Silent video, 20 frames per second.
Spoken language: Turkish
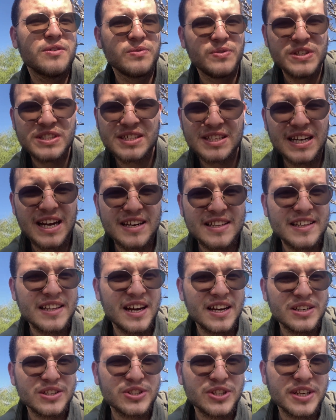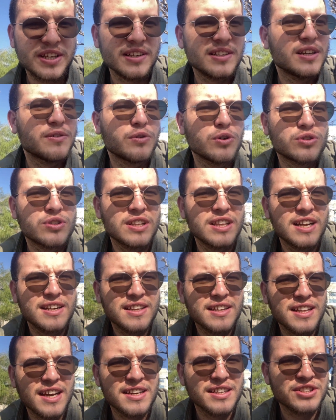Viskilerde de aynı şekilde,
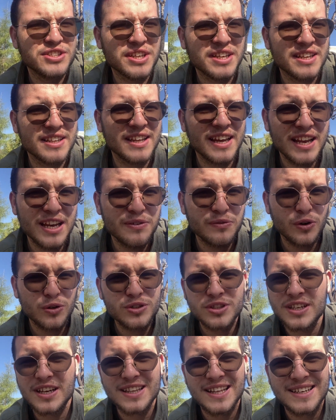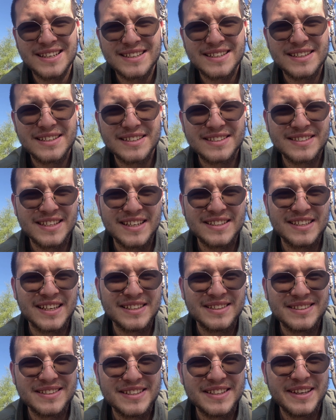vodkalarda da aynı şekilde. Hele vodkalar zaten
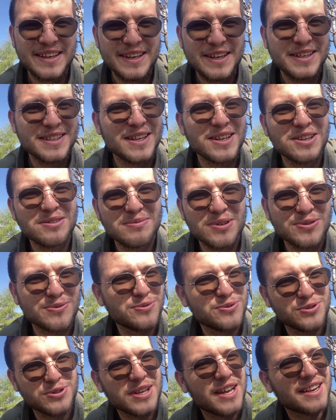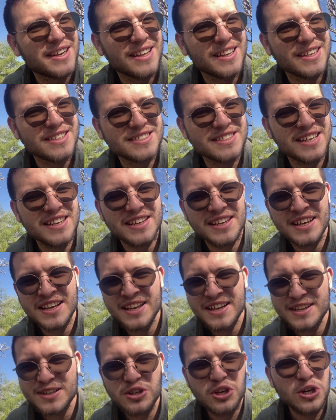inanılmaz ucuz arkadaşlar.
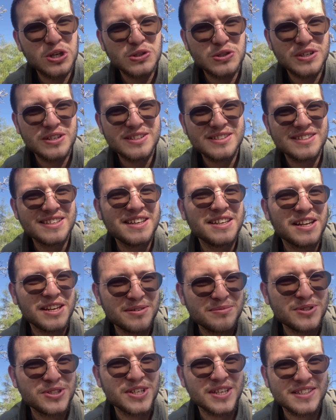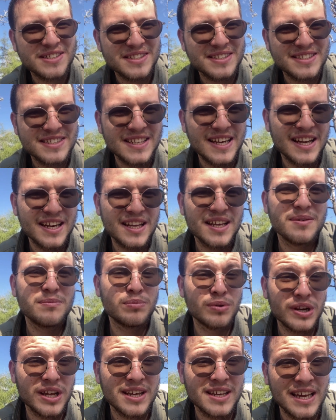Gözlerinize inanamayacaksınız yani.
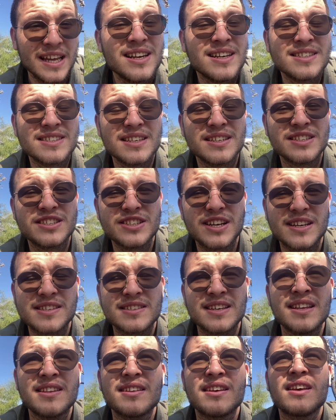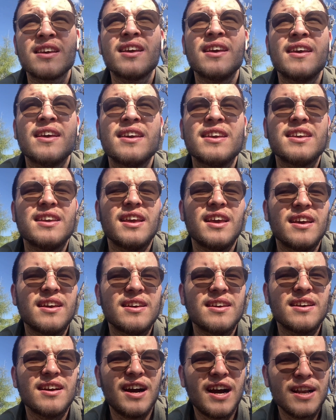Buraya gelirseniz şahsen
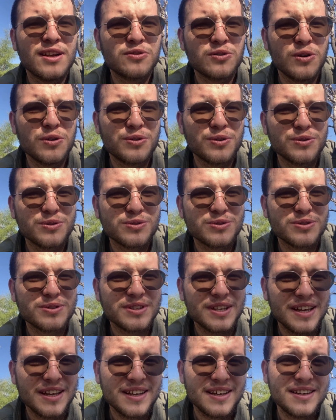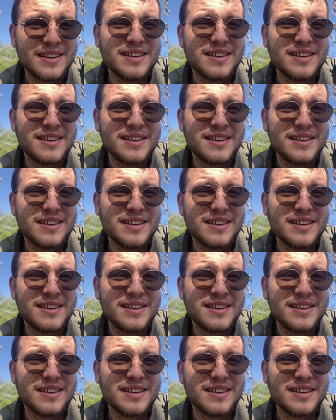e, alkol konusunda